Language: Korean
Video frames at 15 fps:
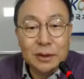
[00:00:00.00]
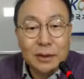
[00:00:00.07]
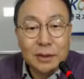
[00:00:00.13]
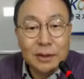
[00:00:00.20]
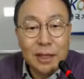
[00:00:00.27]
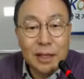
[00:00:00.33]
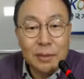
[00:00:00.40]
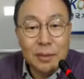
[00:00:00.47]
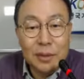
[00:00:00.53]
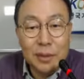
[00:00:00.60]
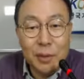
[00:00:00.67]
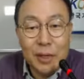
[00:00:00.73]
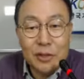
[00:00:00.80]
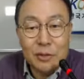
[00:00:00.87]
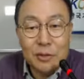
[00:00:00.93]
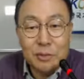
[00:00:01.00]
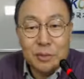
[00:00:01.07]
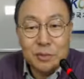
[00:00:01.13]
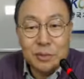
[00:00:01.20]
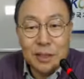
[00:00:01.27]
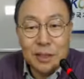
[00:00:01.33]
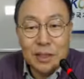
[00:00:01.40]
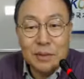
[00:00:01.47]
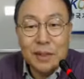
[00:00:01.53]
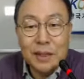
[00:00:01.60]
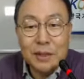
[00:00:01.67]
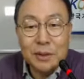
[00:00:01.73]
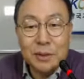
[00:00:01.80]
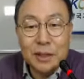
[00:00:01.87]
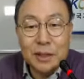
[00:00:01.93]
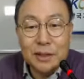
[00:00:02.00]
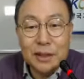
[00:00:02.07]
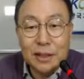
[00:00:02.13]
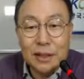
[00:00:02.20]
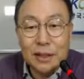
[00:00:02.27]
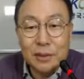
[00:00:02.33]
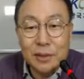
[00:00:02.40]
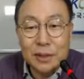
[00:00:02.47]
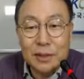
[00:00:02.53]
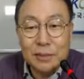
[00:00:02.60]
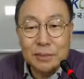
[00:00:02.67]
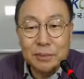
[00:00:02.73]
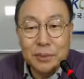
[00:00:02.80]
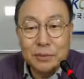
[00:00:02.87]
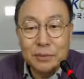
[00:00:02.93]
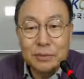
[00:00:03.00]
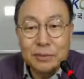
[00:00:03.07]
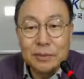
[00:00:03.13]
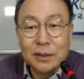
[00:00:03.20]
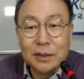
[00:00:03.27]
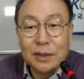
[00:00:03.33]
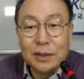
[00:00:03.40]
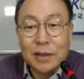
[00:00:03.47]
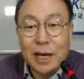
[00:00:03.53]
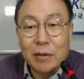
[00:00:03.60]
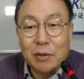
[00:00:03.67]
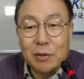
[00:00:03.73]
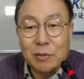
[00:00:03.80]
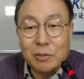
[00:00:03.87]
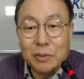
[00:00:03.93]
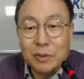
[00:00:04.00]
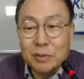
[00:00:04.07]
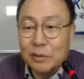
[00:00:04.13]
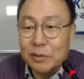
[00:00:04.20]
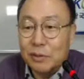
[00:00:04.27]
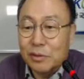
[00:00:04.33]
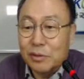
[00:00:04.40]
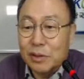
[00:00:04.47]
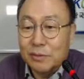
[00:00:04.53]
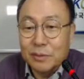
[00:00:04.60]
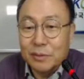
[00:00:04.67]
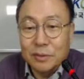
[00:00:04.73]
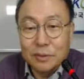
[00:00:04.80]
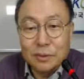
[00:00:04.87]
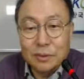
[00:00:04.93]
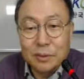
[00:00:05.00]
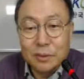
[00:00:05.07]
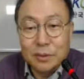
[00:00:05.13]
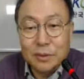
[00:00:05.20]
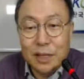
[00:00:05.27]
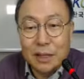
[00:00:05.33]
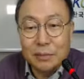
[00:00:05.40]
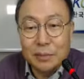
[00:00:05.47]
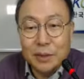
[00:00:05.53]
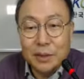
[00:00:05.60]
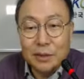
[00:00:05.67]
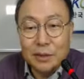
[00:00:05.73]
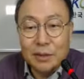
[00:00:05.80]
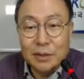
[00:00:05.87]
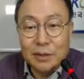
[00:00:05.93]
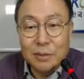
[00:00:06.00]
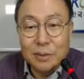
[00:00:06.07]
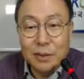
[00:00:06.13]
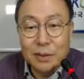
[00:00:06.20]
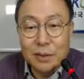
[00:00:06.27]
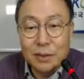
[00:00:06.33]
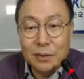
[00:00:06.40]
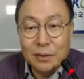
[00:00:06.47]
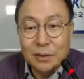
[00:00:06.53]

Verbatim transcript: 그 다음에 이제 완성품은 이제 일반적으로 우리가 생각하는 완제품, 가공품, 농수산물, 또 장비, 설비,